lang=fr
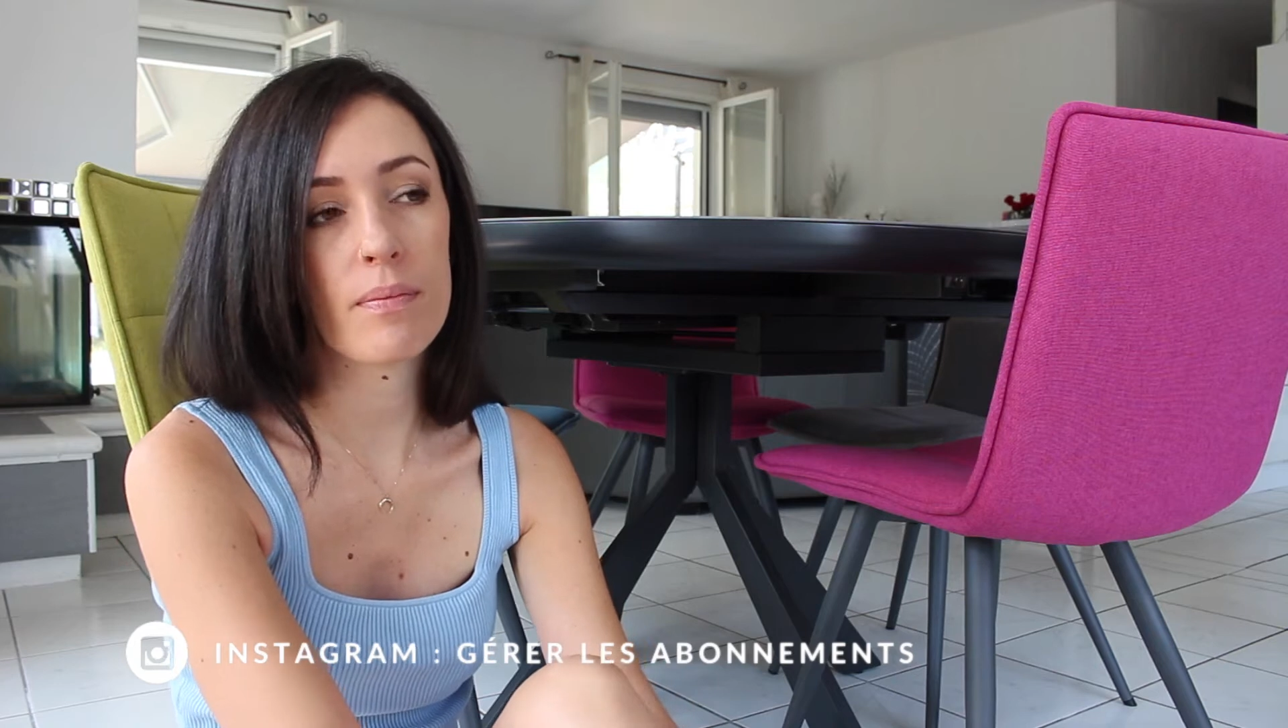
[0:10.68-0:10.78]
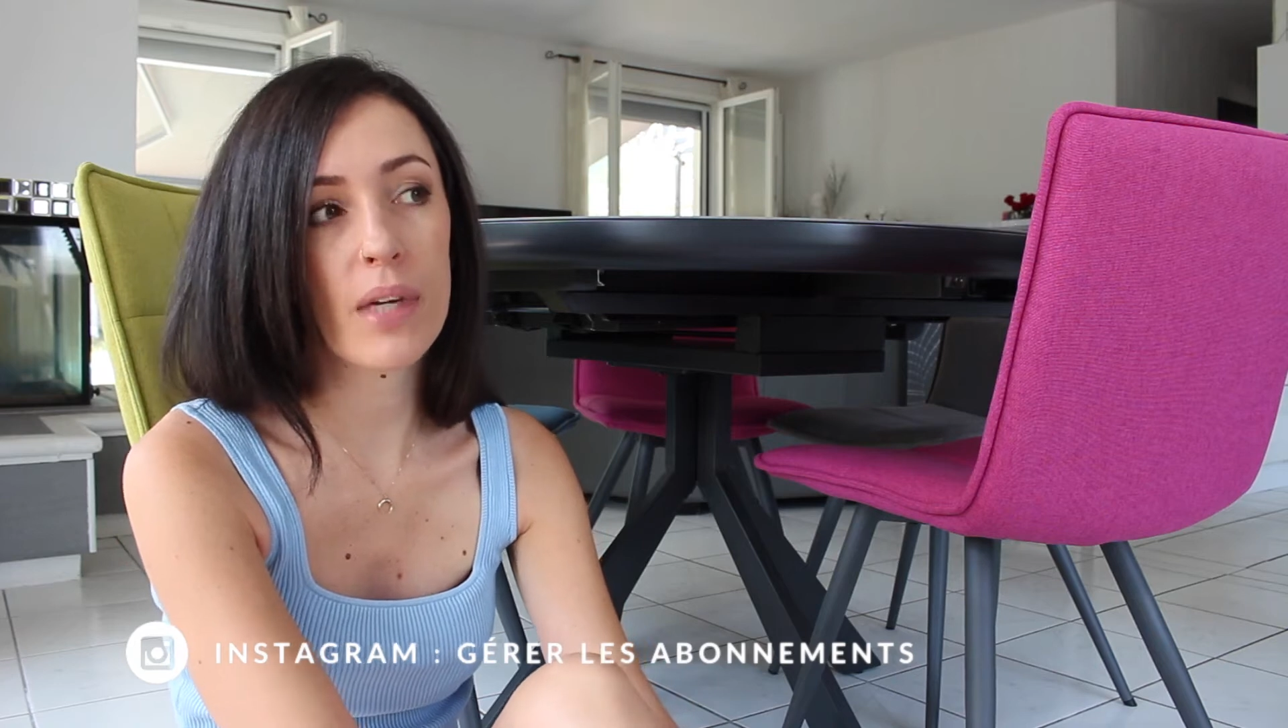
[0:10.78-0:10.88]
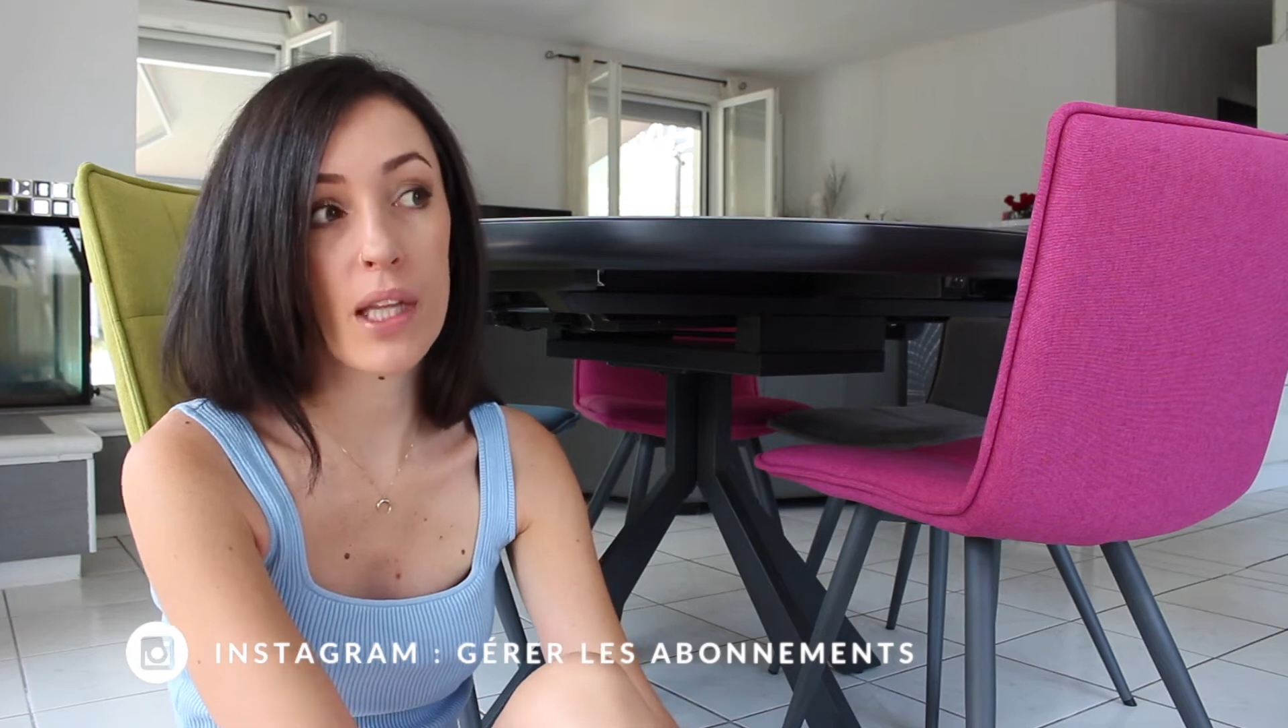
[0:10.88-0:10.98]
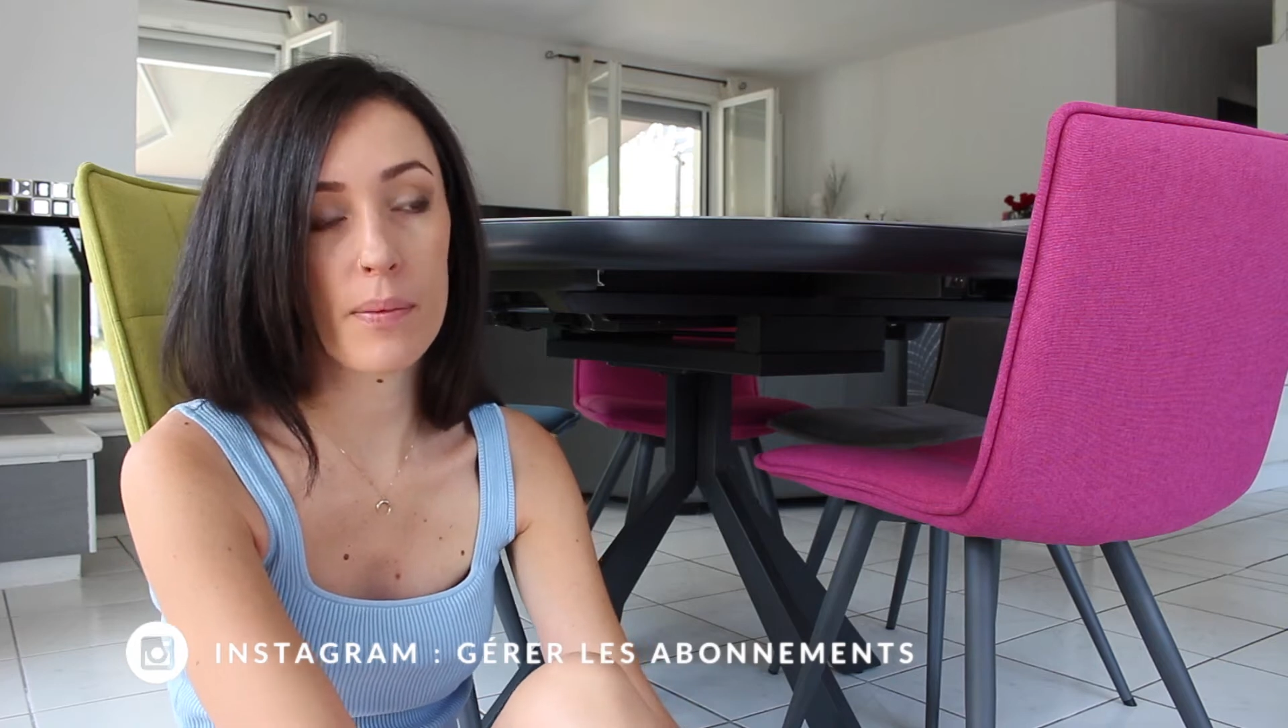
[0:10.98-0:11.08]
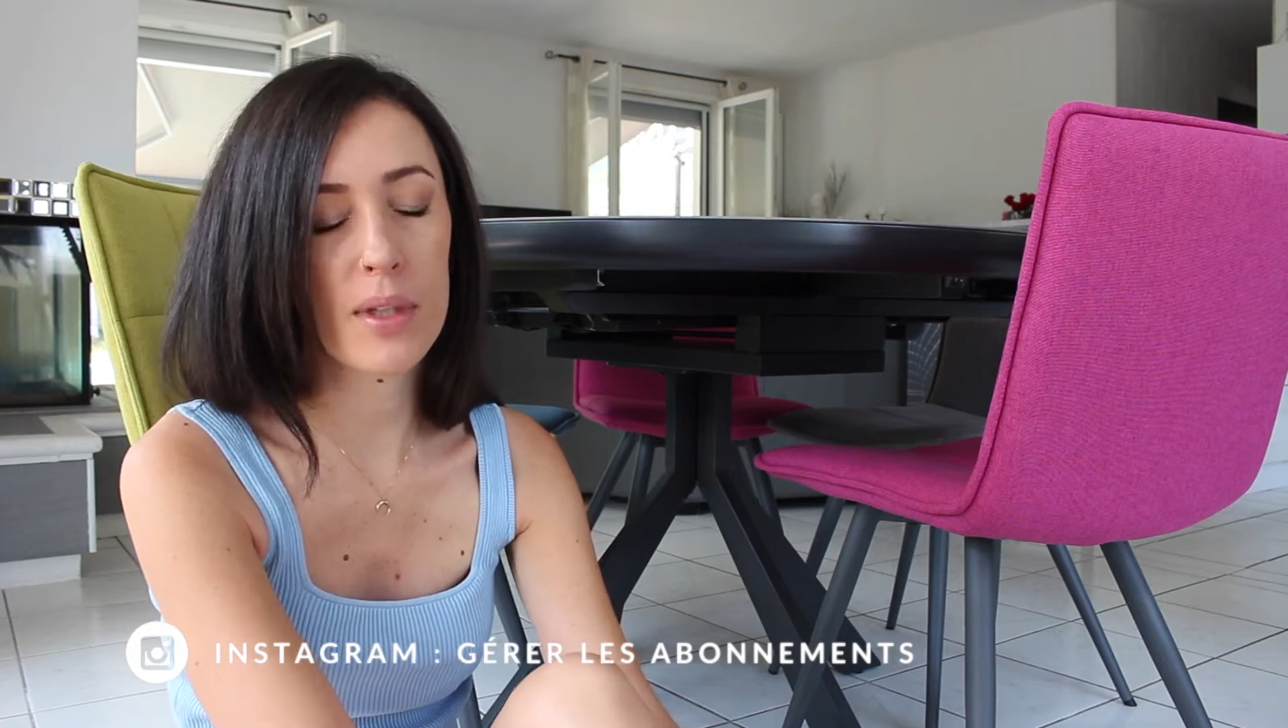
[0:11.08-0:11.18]

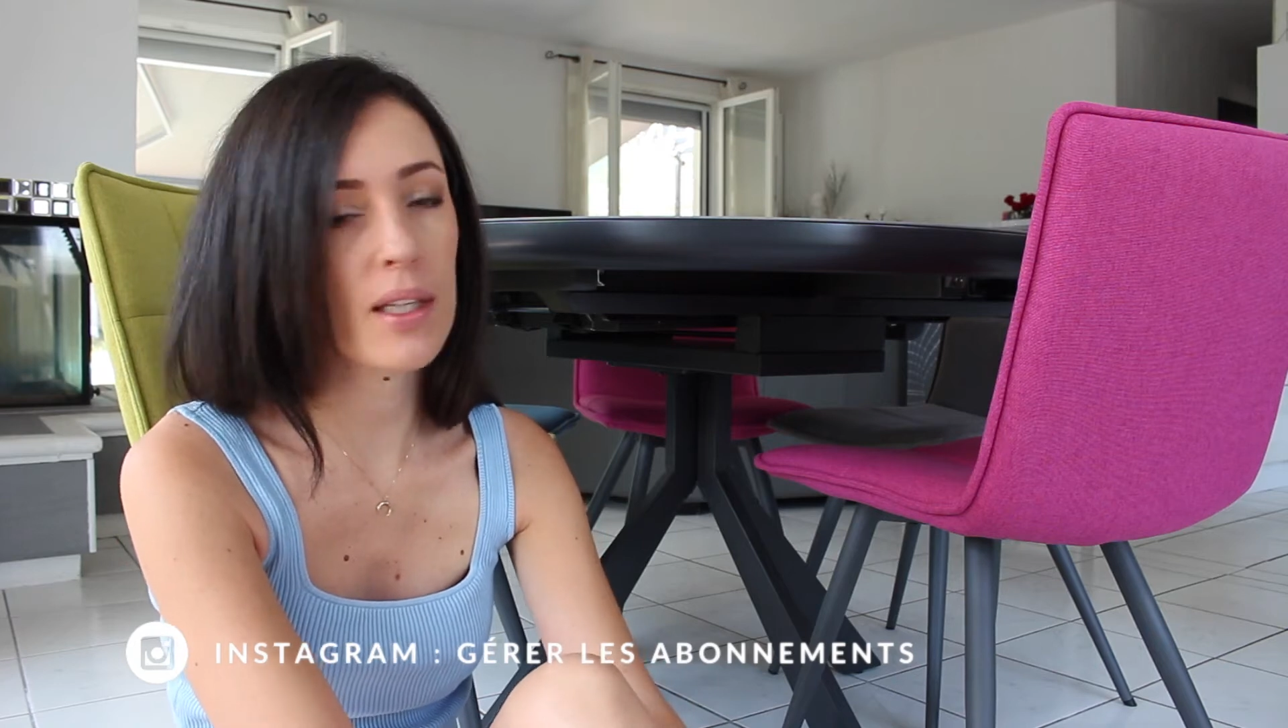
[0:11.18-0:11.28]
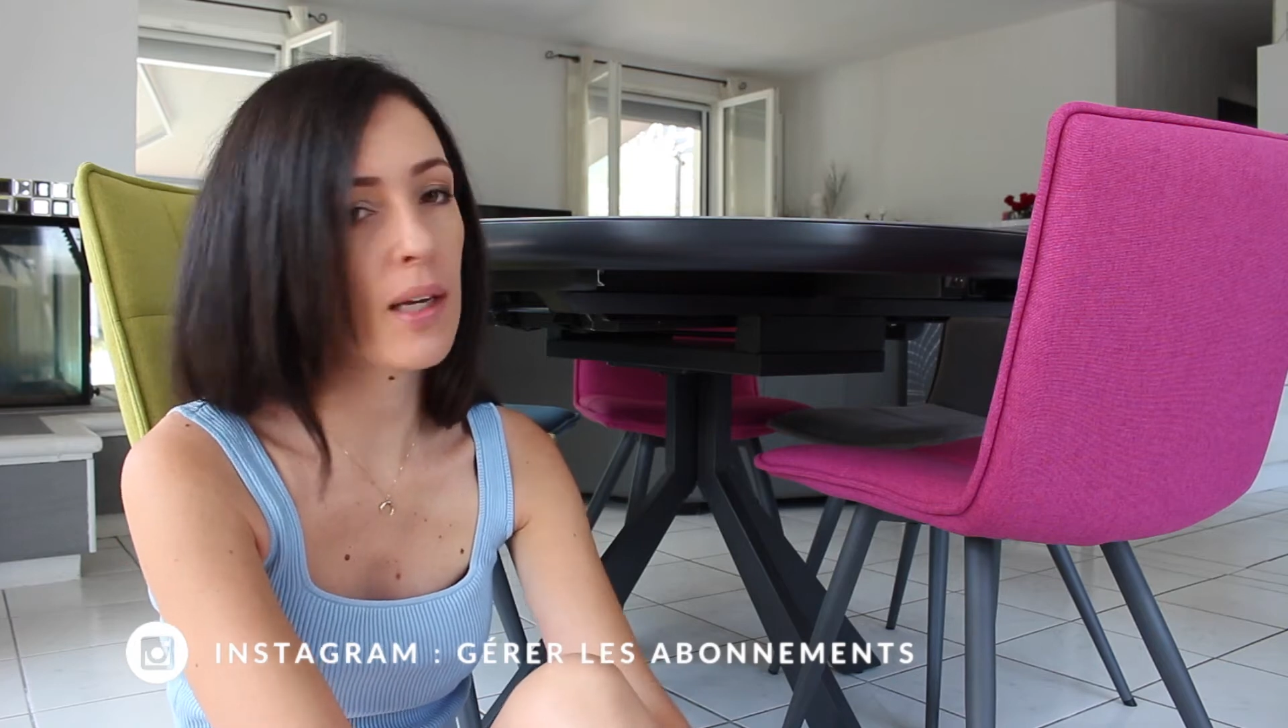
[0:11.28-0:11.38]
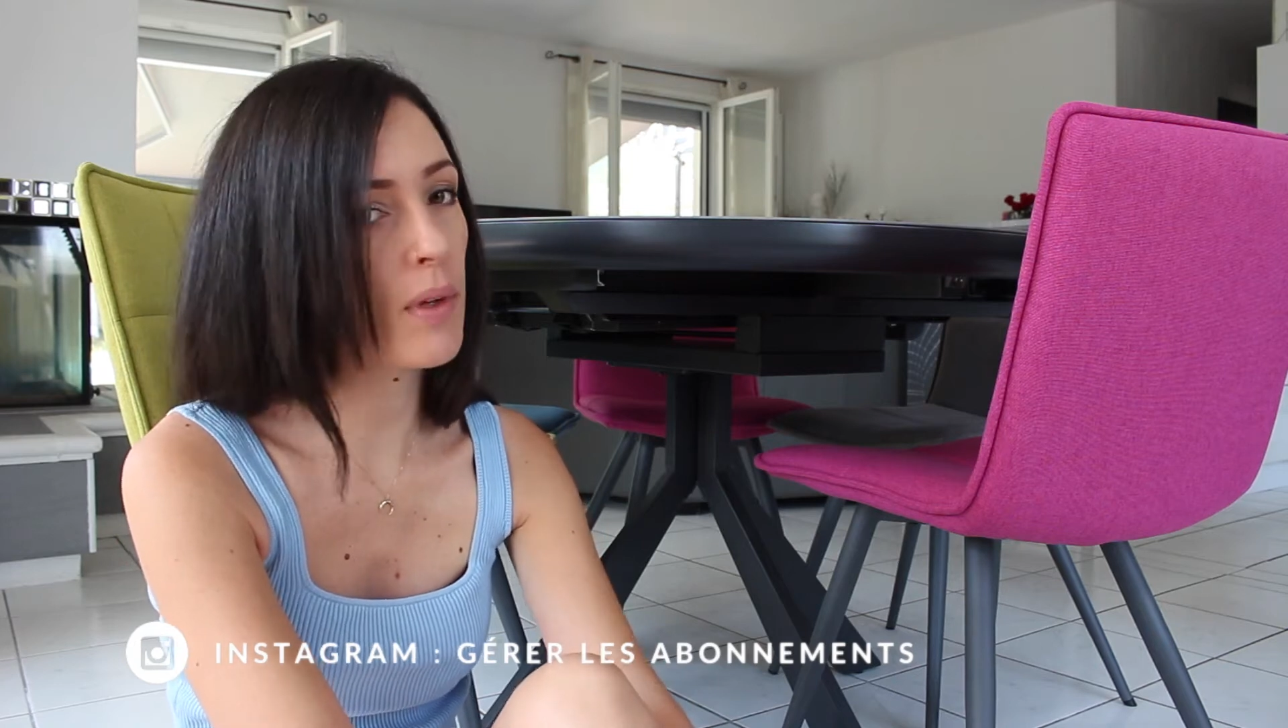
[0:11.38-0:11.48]
pas d'abonnés,